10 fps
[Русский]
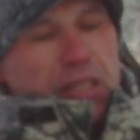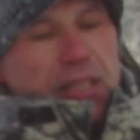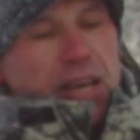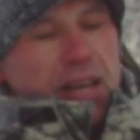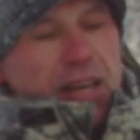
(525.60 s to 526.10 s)

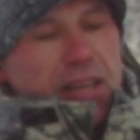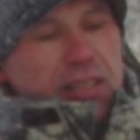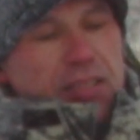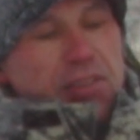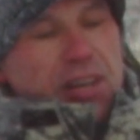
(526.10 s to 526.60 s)
Так,
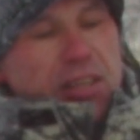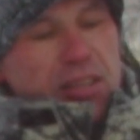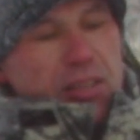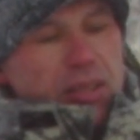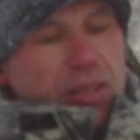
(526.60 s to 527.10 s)
два,
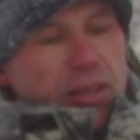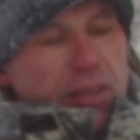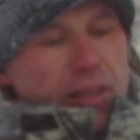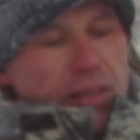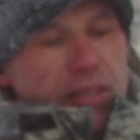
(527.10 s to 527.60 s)

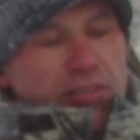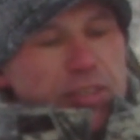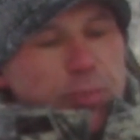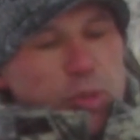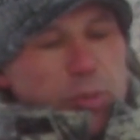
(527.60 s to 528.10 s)
два
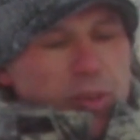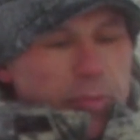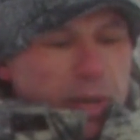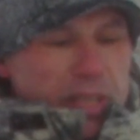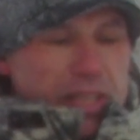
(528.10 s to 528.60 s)
способа я вам
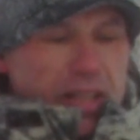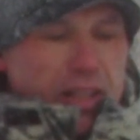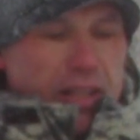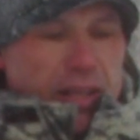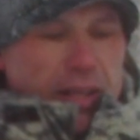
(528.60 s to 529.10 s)
показал.
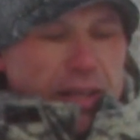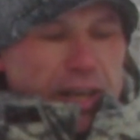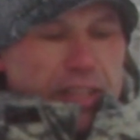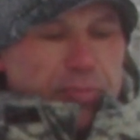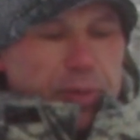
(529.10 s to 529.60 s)

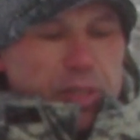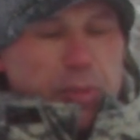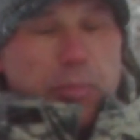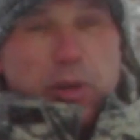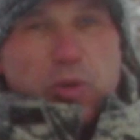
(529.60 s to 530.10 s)
Они, в
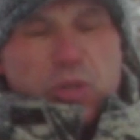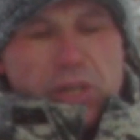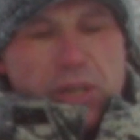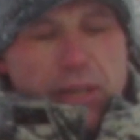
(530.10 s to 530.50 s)
принципе, похожи.